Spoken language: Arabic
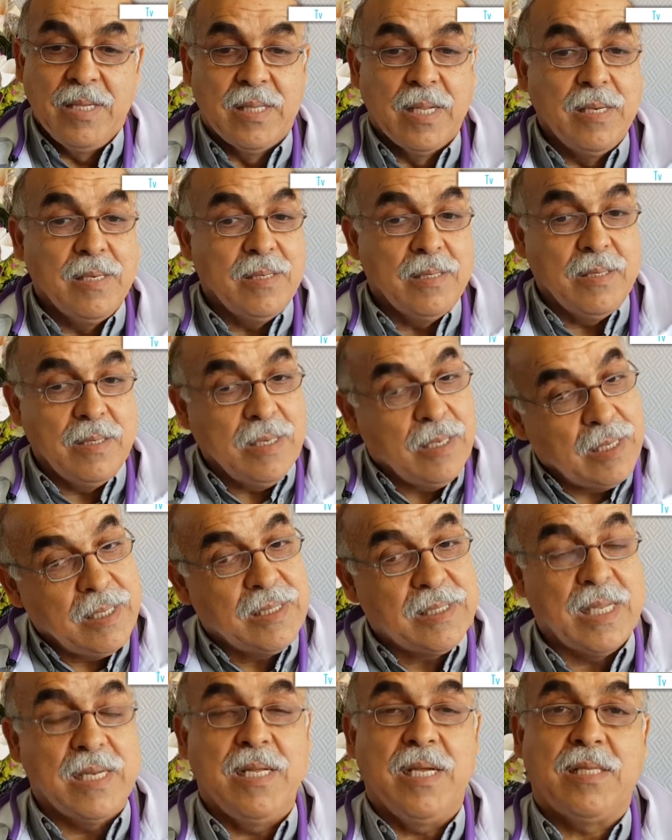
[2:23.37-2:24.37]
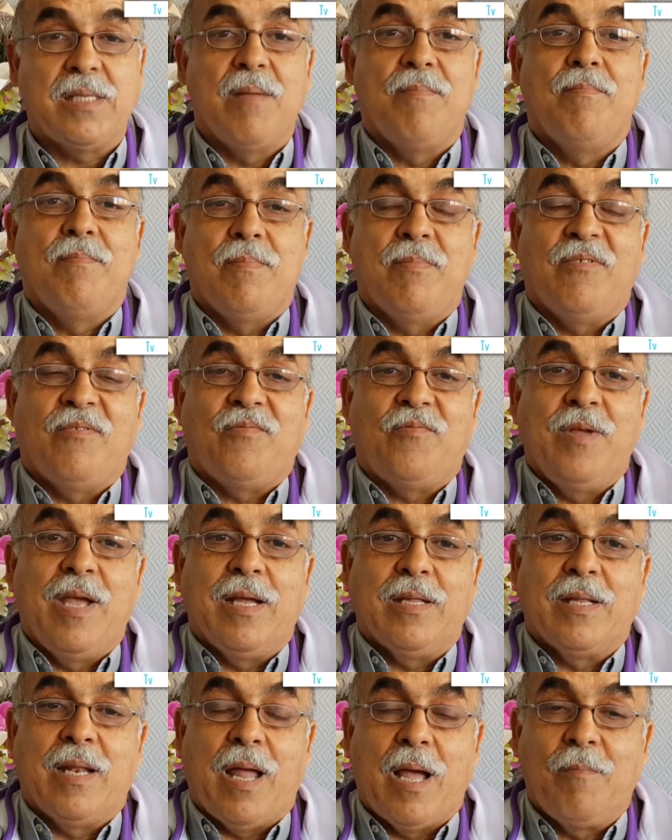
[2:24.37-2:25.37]
اذا الانسان يهتم
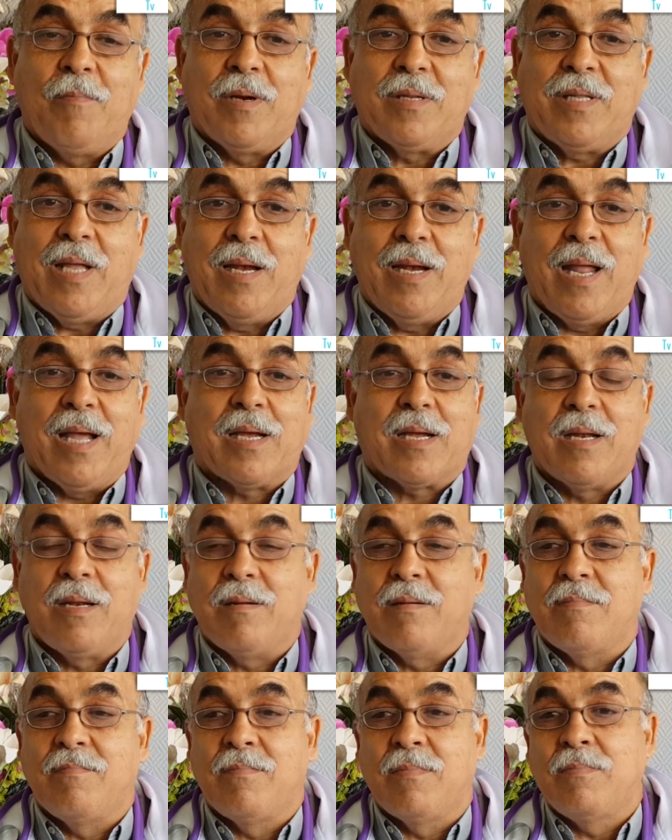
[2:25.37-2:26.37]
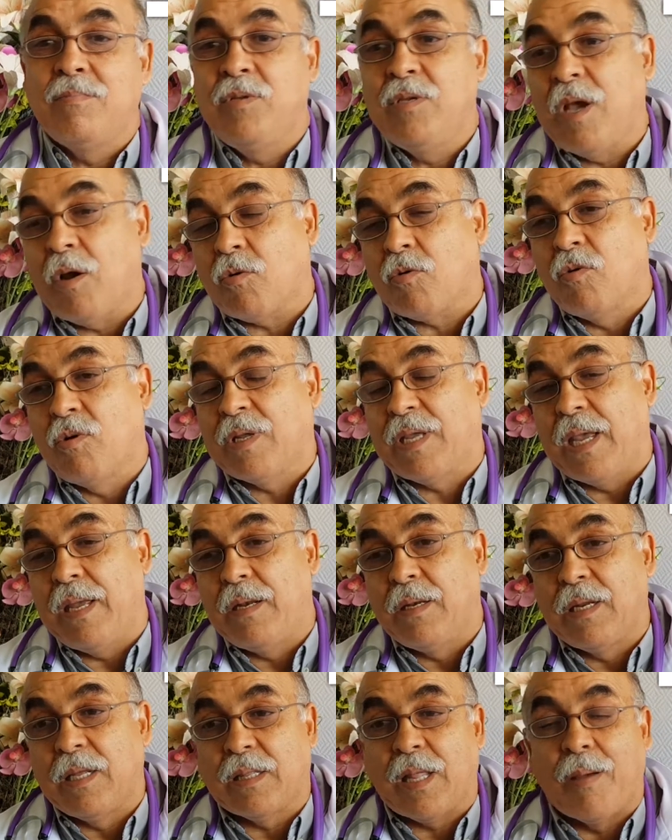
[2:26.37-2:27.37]
في هذا الامر تاع الاكل ياكل
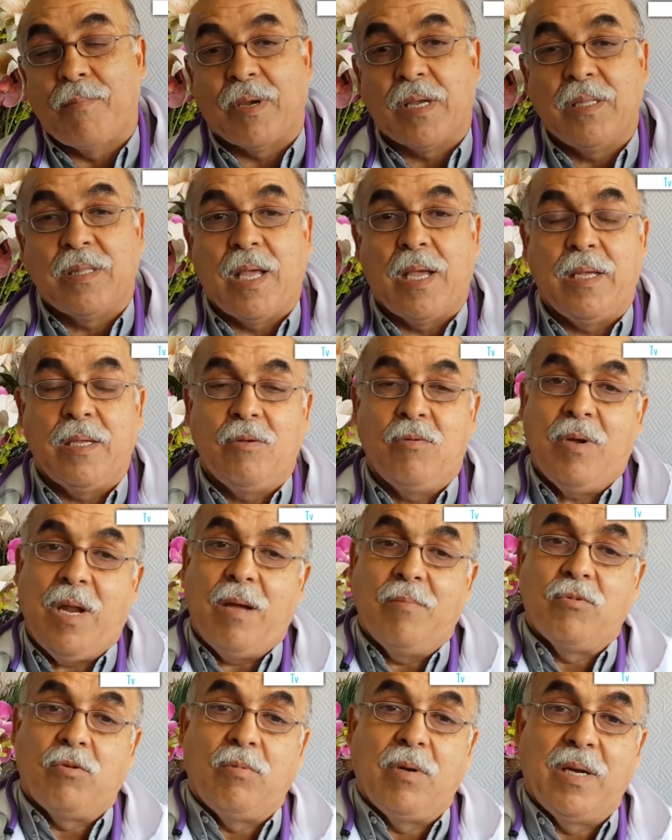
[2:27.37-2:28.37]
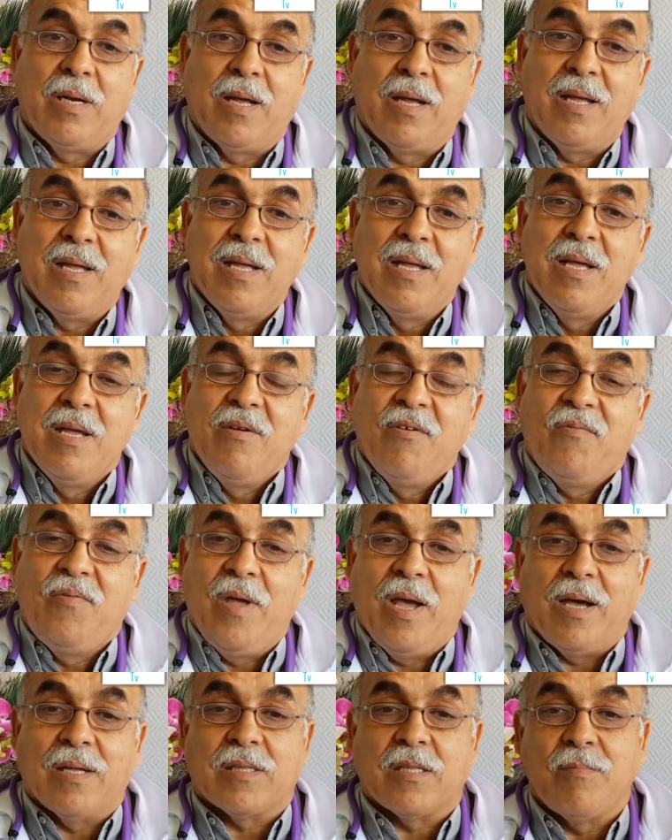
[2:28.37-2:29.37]
كاين نظام غذائي والحمد لله
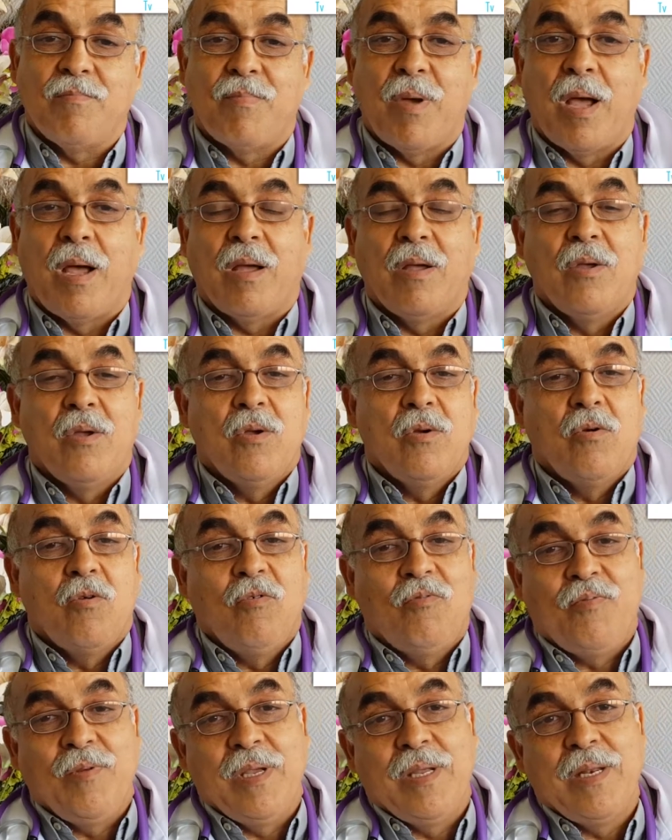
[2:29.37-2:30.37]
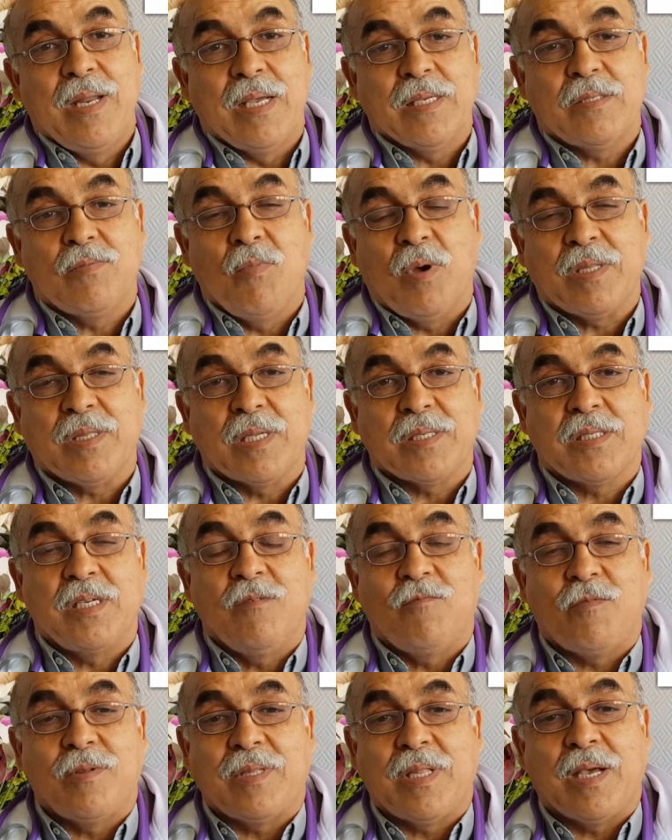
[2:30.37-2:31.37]
فيه اطباء وفيه ناس
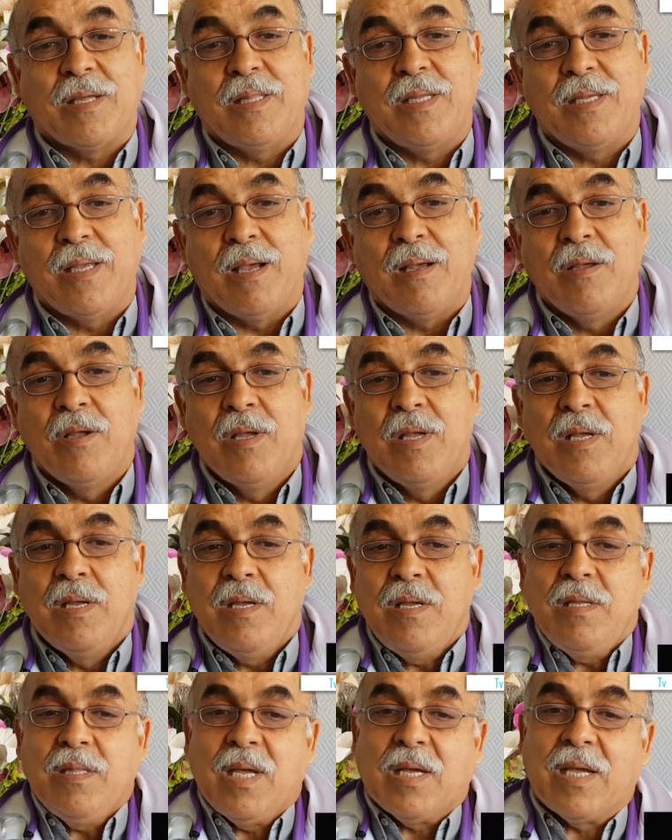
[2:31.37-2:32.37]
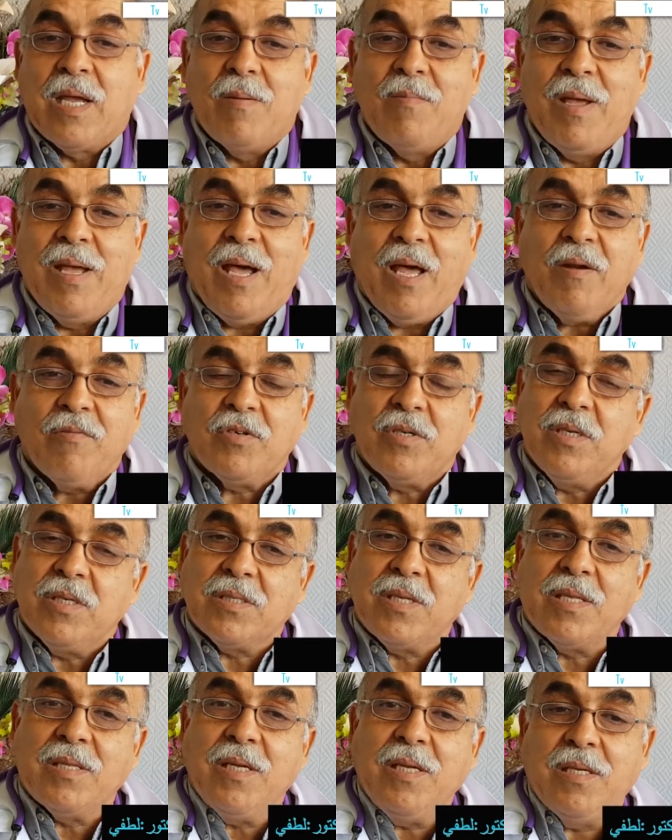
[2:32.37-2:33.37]
مختصين في التغذيه اذا كان ما يعرفش
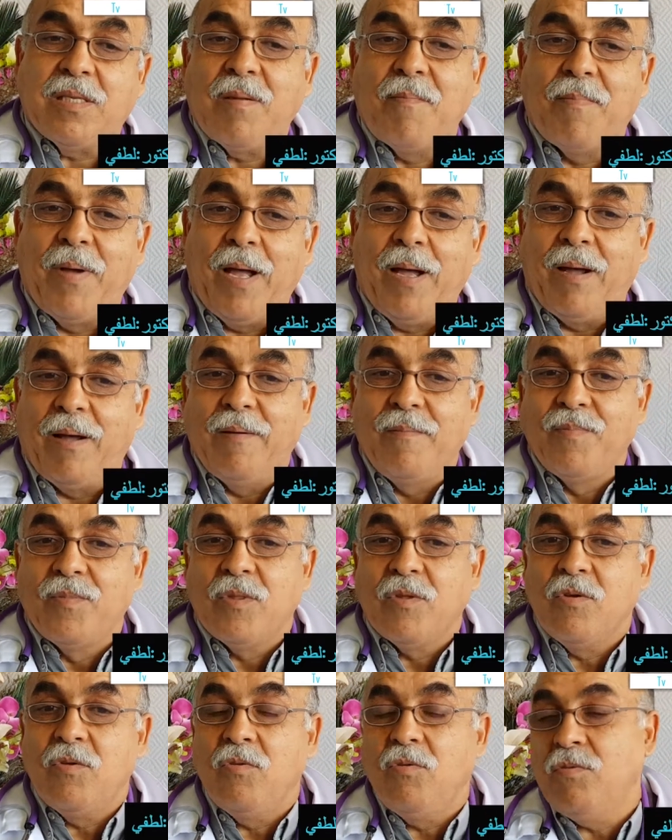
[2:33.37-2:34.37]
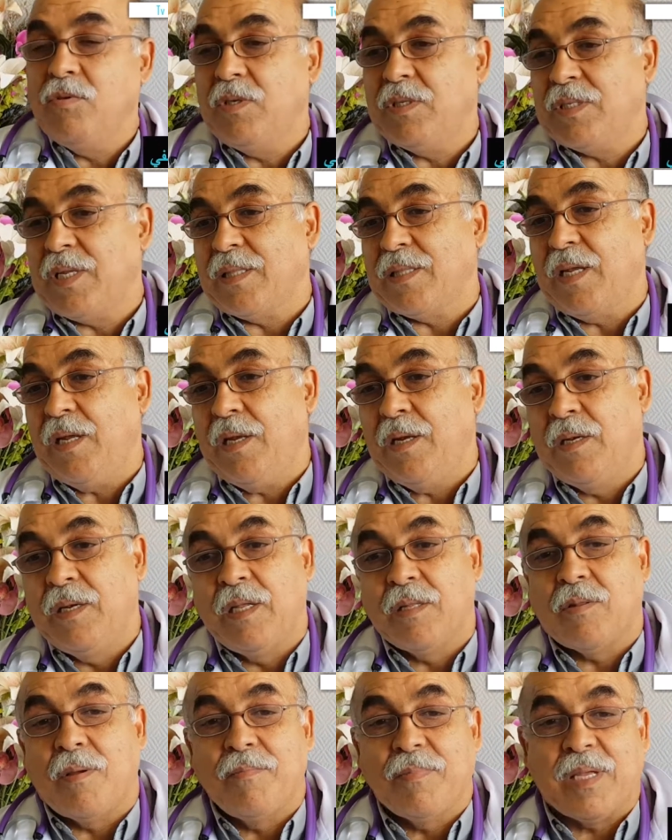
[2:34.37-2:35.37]
يستطيع يتبعها ويستطيع
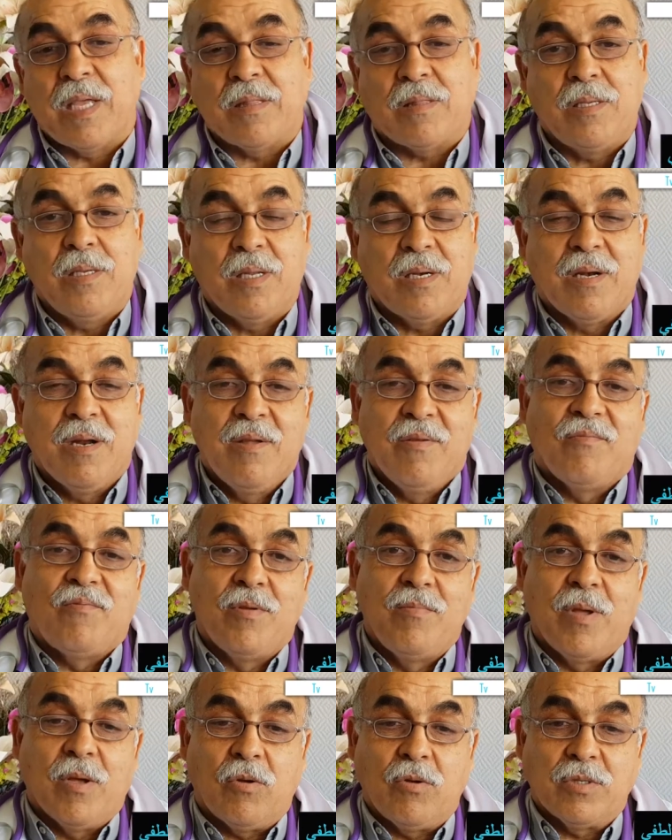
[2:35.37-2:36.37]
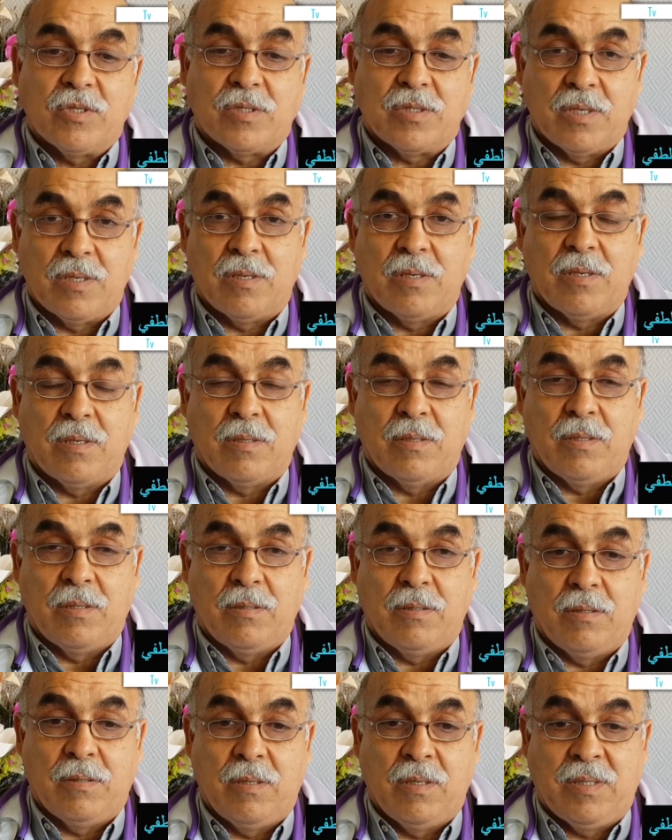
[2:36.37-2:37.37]
النظام كثير فيما يخص
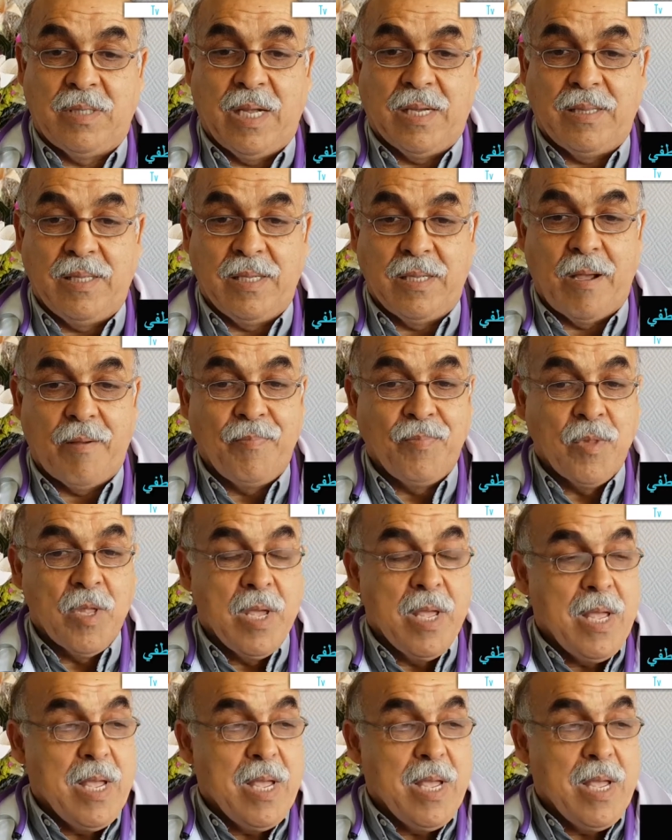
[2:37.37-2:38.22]
آه، التغذيه